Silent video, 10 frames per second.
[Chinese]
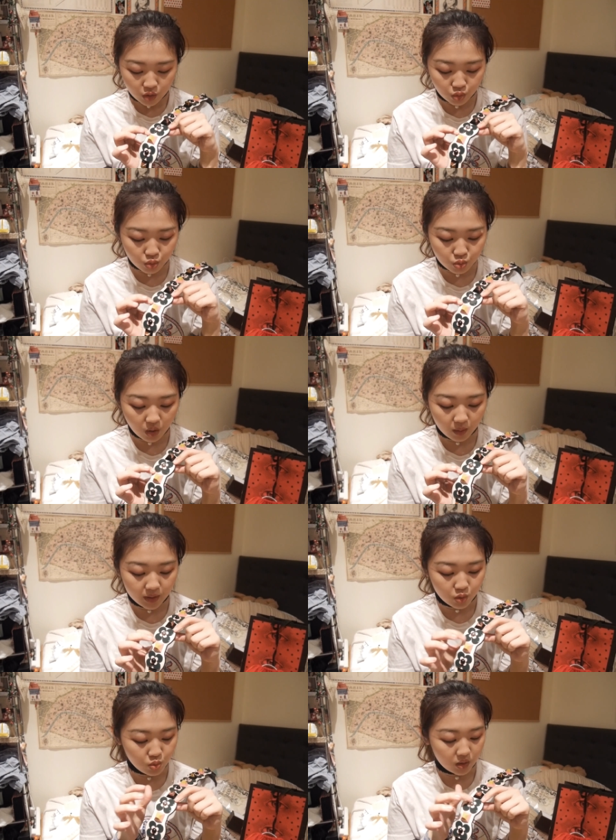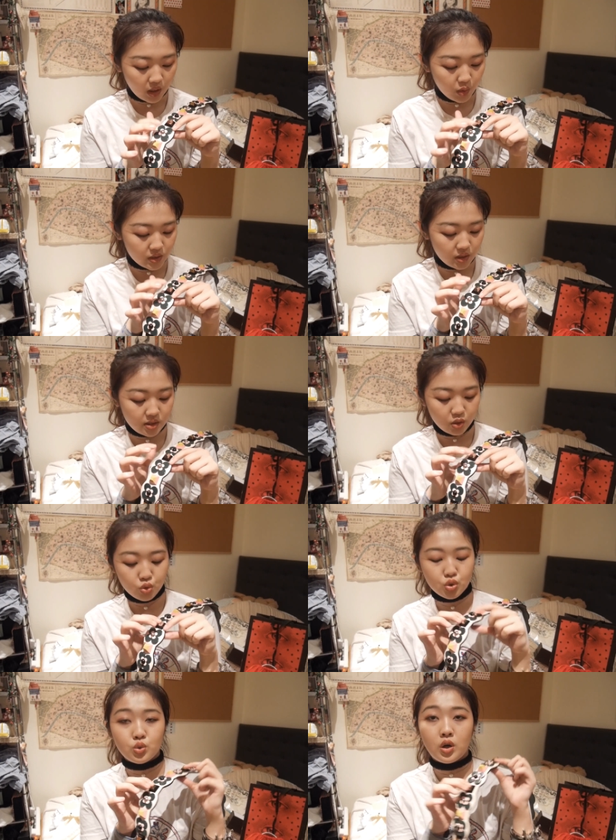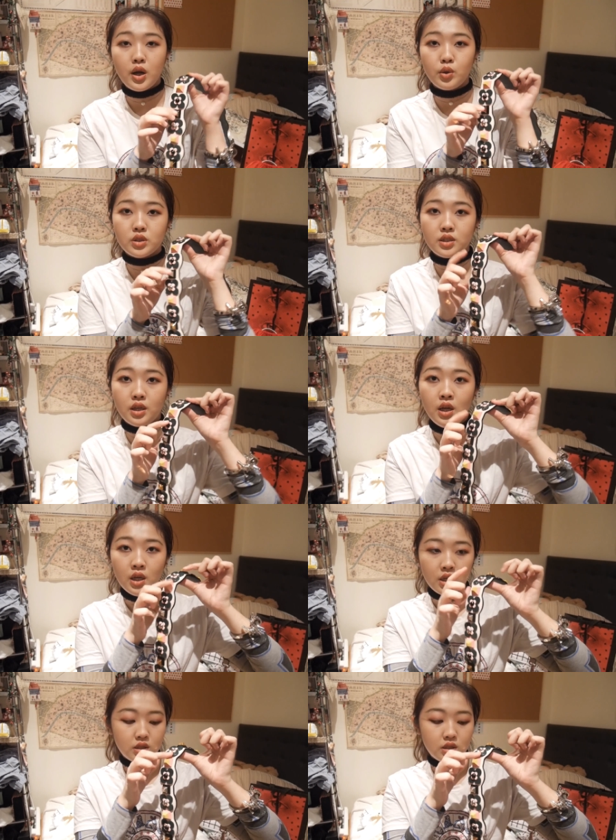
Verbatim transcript: 这种塑料片做的，还有一些金属，然后还有这些